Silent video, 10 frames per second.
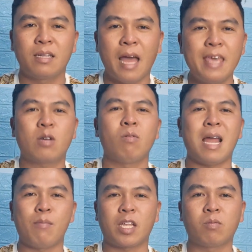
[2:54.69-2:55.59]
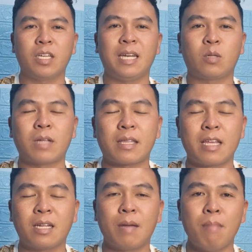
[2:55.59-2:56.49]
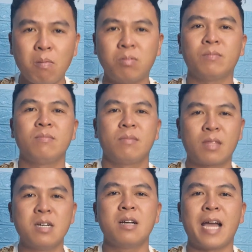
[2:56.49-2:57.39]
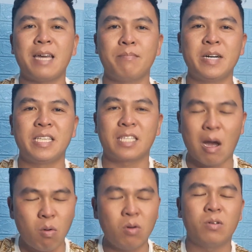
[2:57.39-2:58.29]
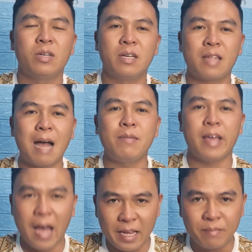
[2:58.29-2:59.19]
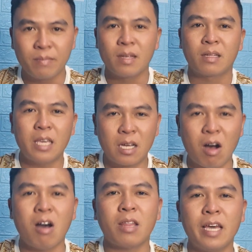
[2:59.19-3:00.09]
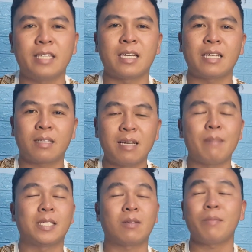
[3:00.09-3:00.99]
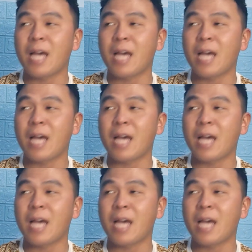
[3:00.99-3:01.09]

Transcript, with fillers: đây cũng là một cái thông tin là chúng ta tính cái mốc từ ngày 16 tháng 12 thì có thể rằng là từ ngày 16 tháng